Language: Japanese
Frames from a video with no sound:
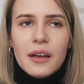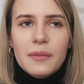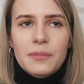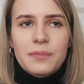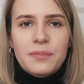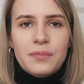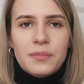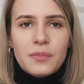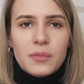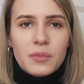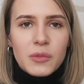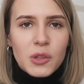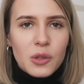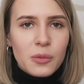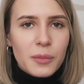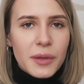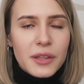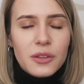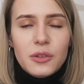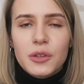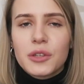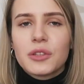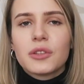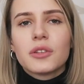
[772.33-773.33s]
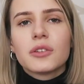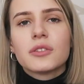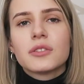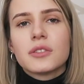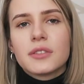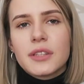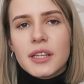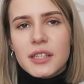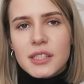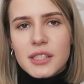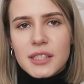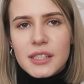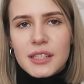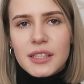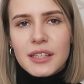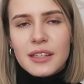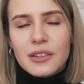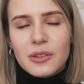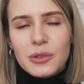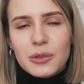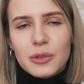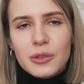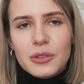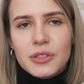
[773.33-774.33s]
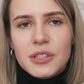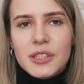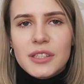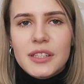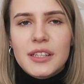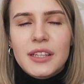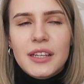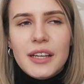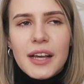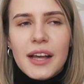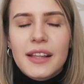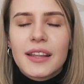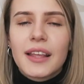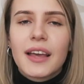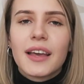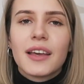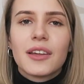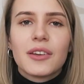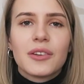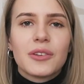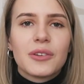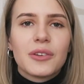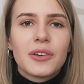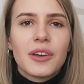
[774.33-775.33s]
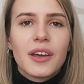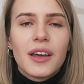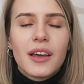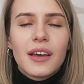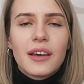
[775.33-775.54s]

うん、夢の一つだし今年叶える